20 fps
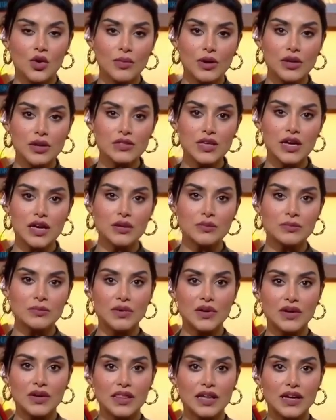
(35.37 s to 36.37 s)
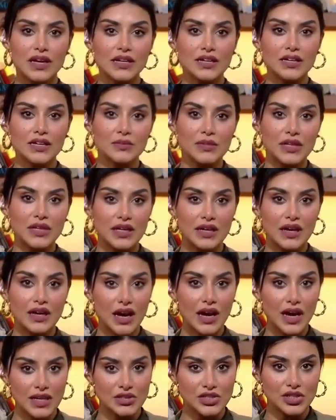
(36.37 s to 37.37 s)
وما يصاحب ذلك من
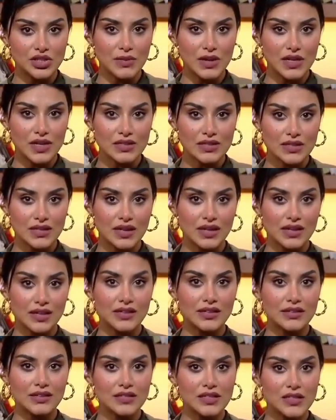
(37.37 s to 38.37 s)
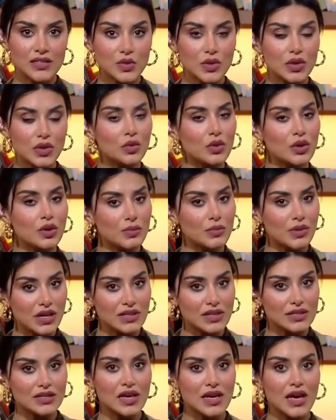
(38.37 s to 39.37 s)
حاجة ماسة للتسويق
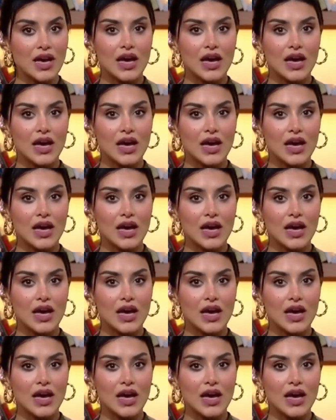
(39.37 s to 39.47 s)
وإبراز